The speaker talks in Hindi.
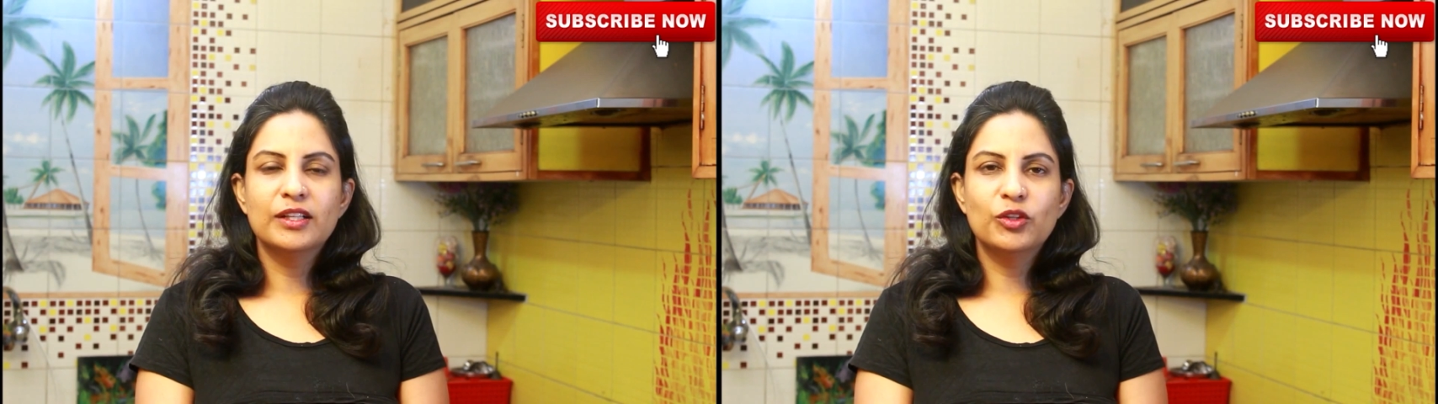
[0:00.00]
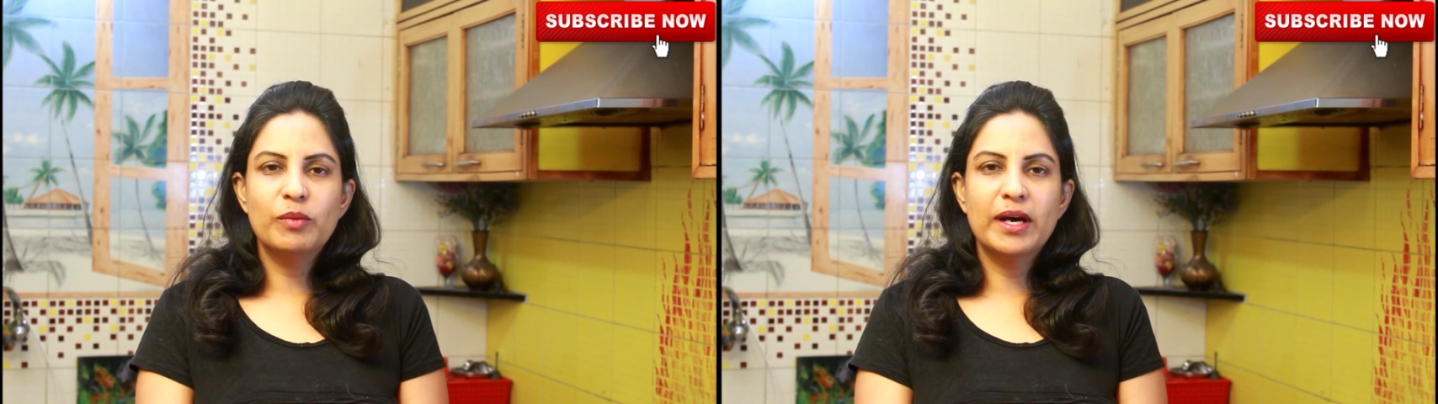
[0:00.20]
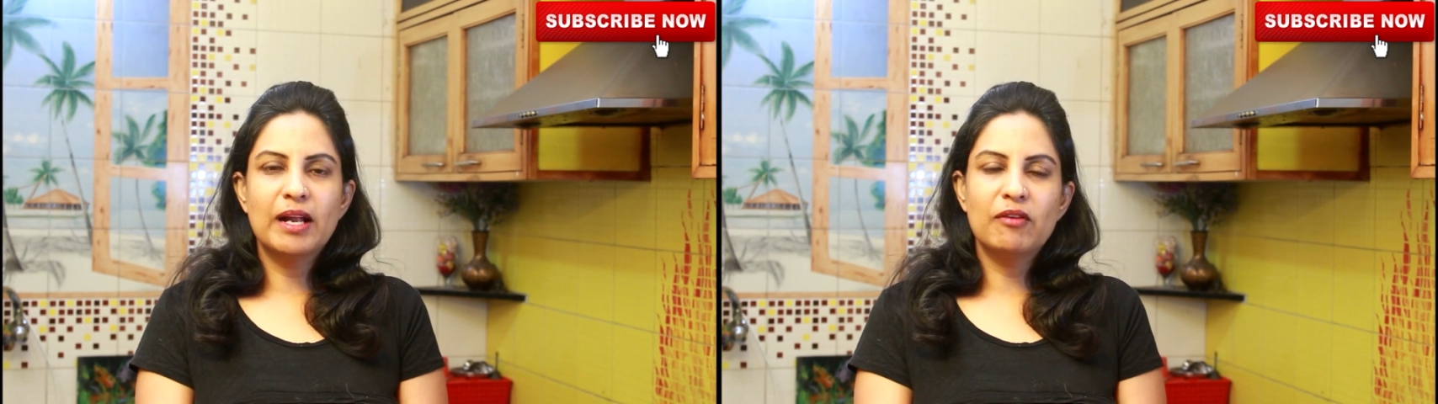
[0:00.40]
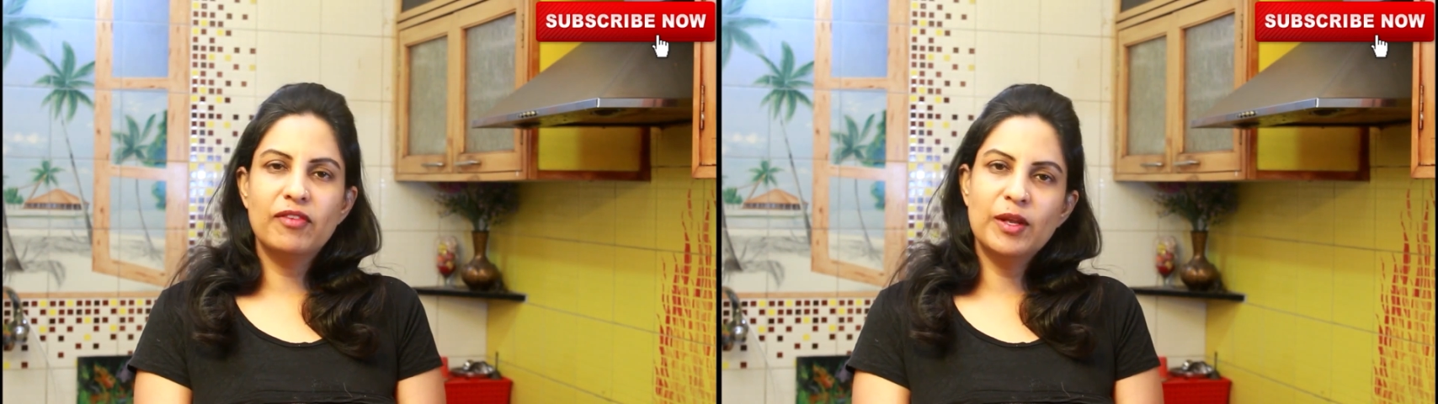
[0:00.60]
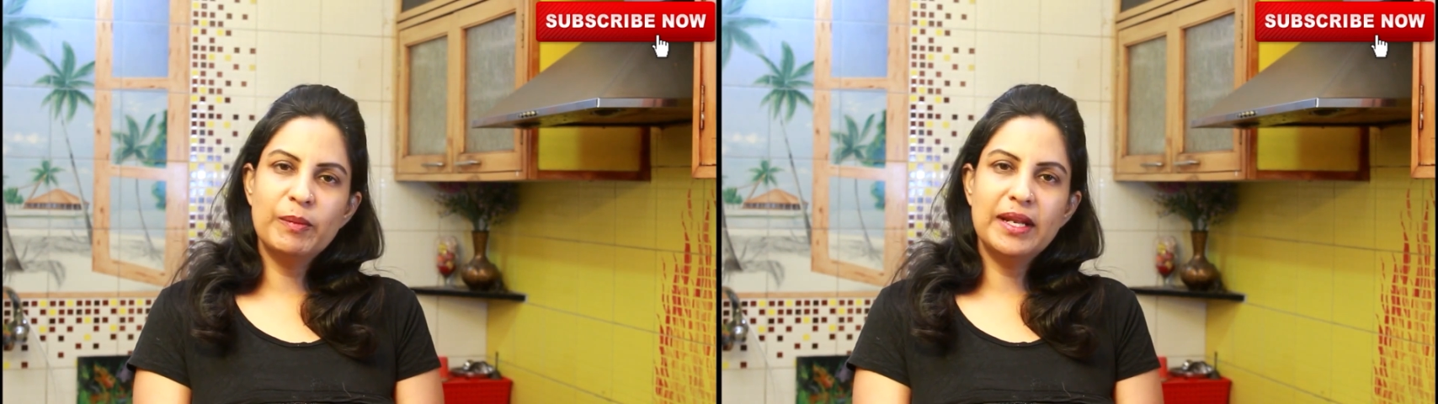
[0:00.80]
दोबारा
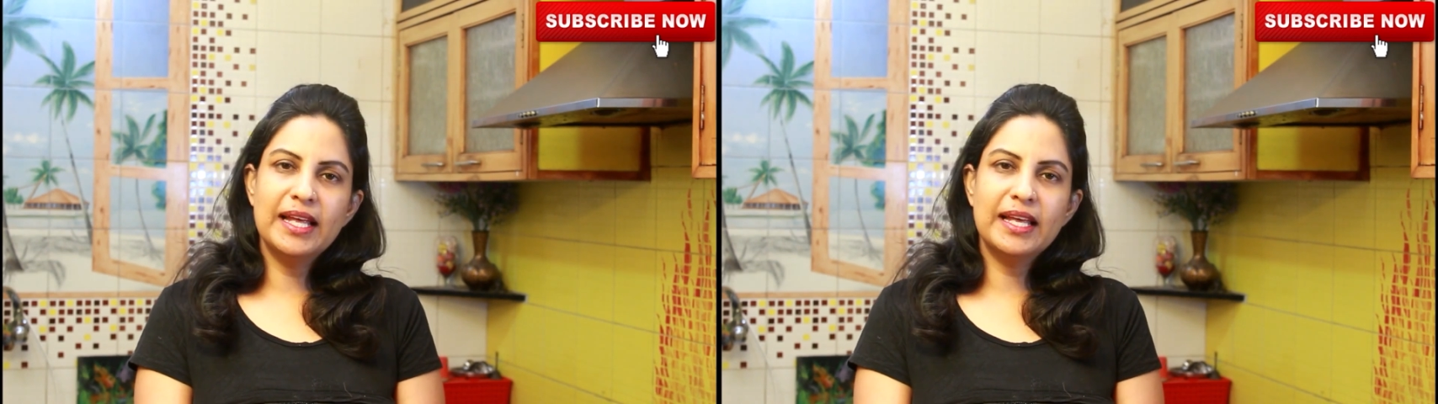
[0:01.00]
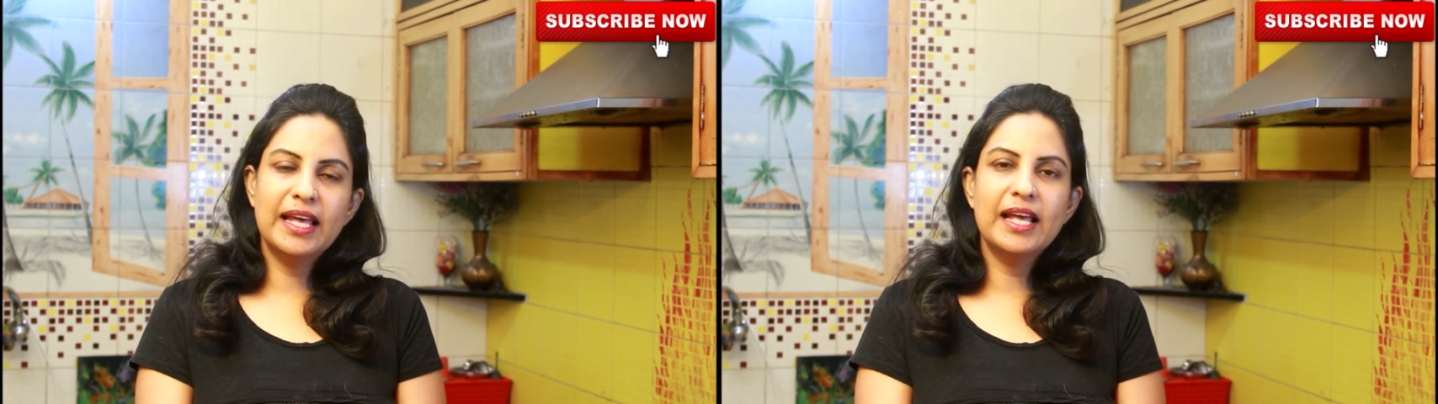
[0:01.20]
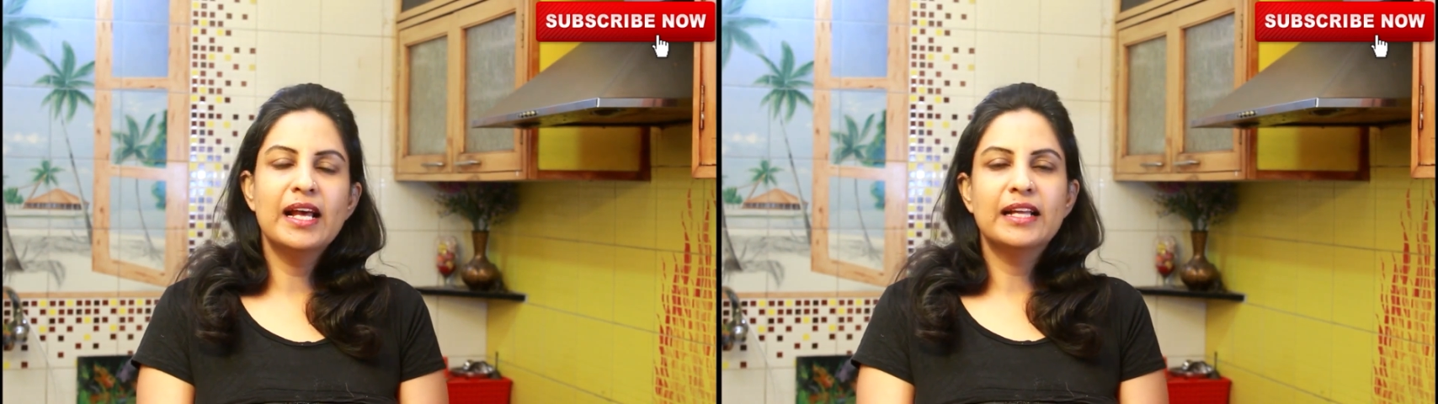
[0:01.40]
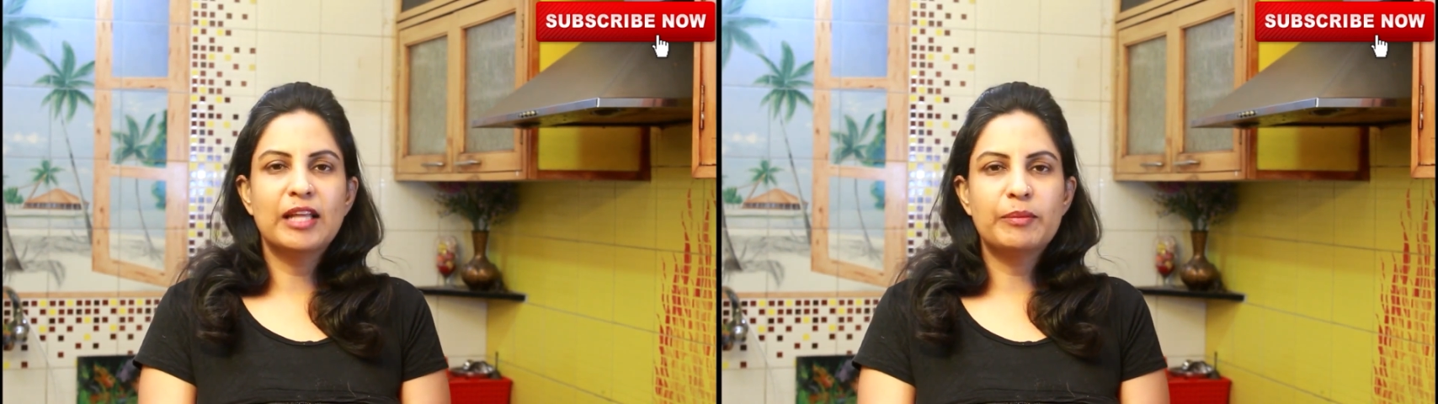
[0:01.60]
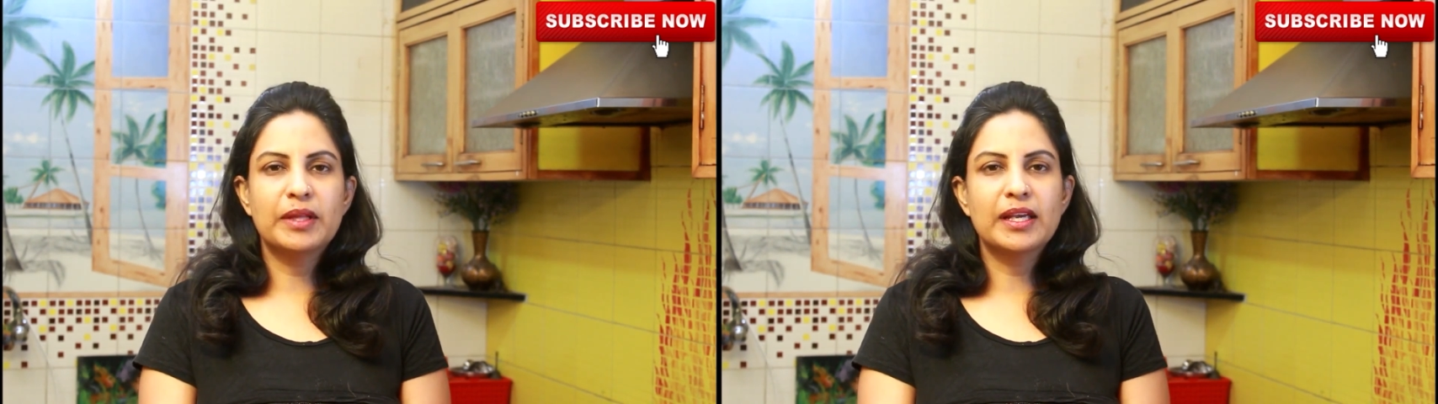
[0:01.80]
फिर मिलेंगे
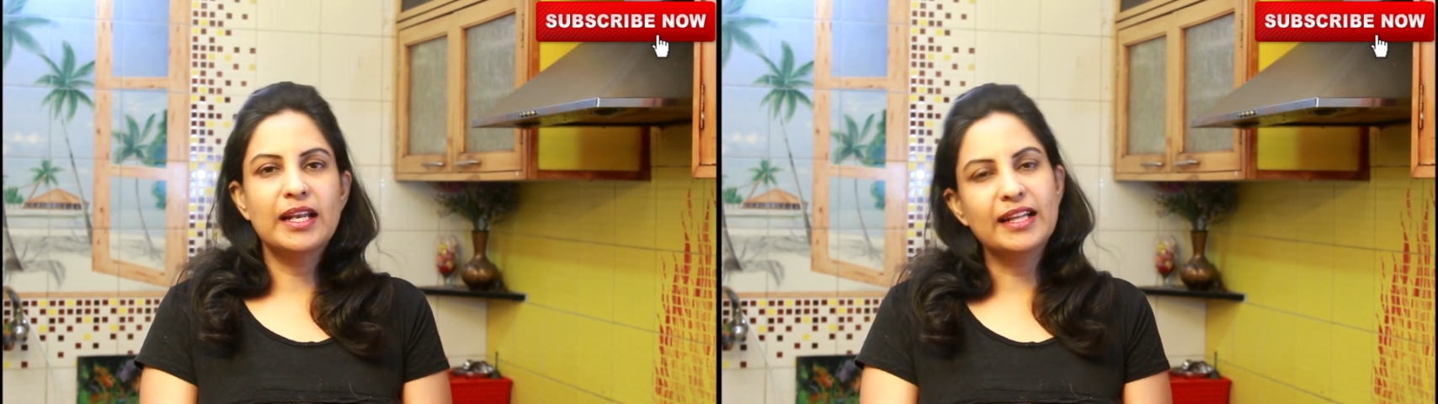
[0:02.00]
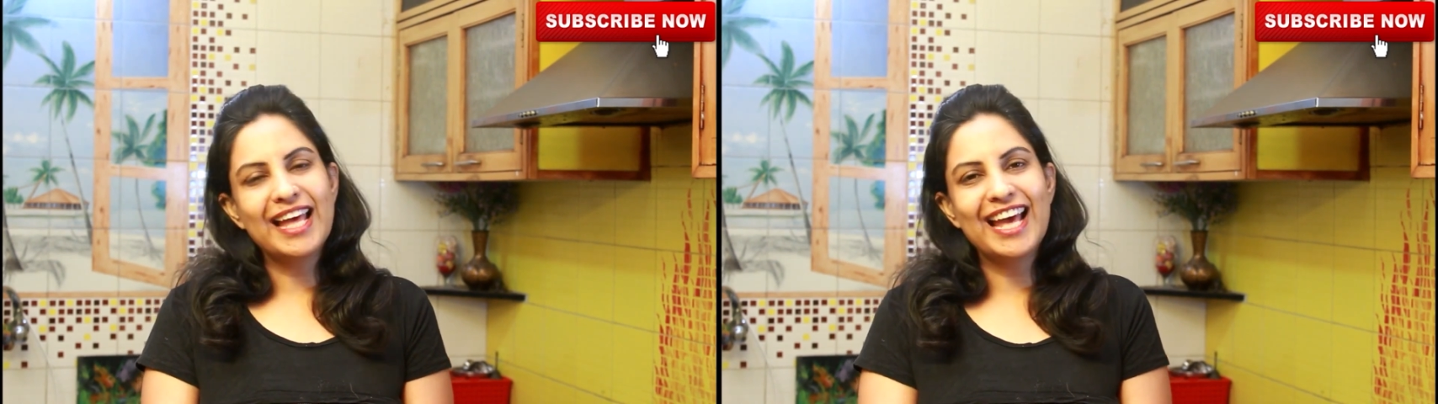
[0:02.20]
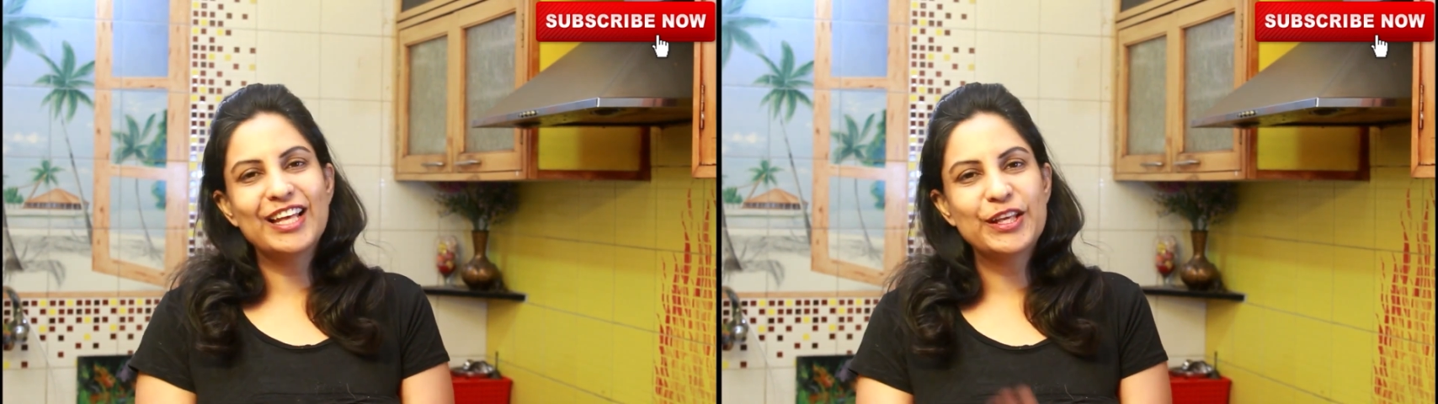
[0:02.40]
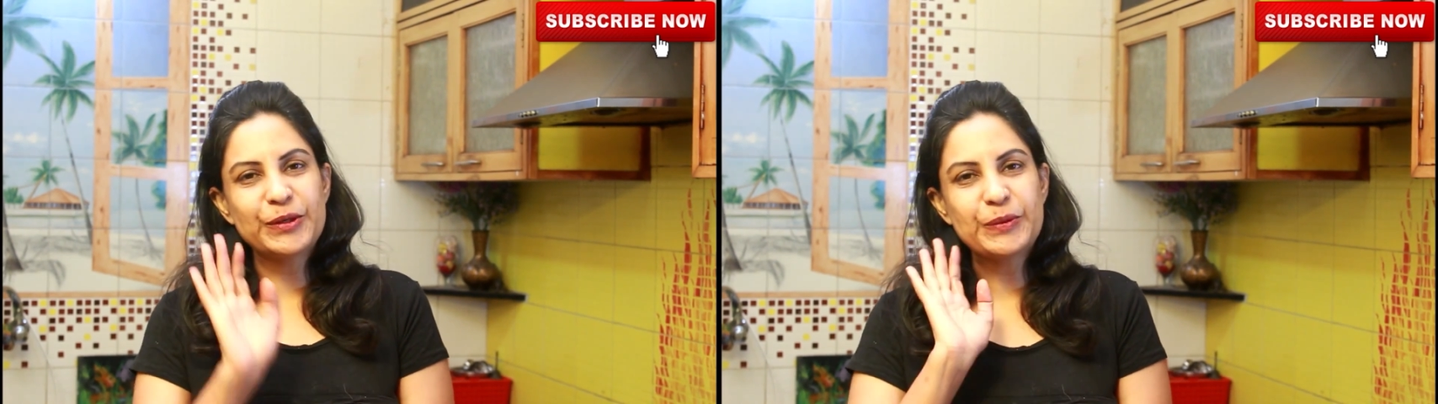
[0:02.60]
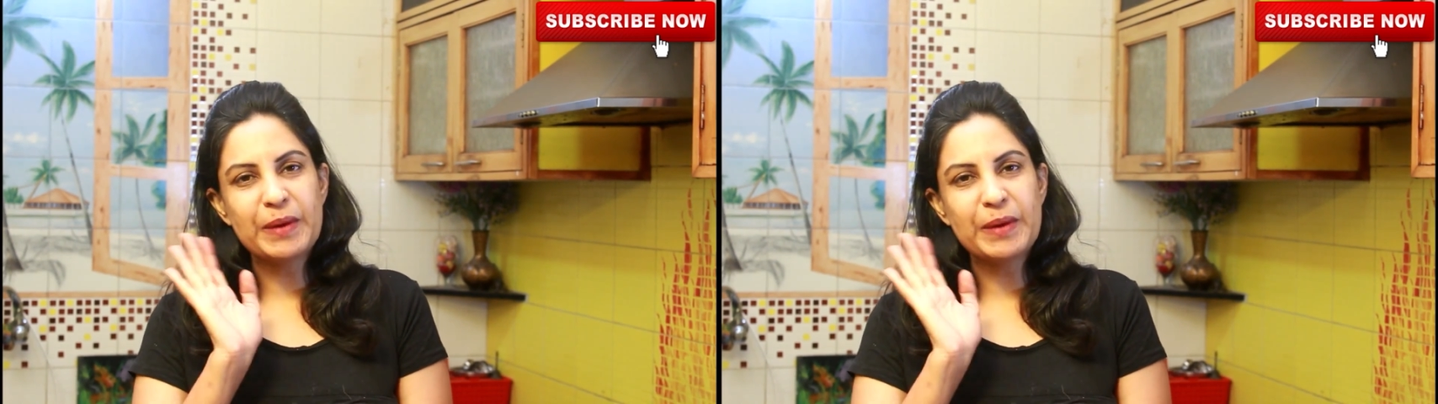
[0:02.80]
तब तक के लिए थैंक यू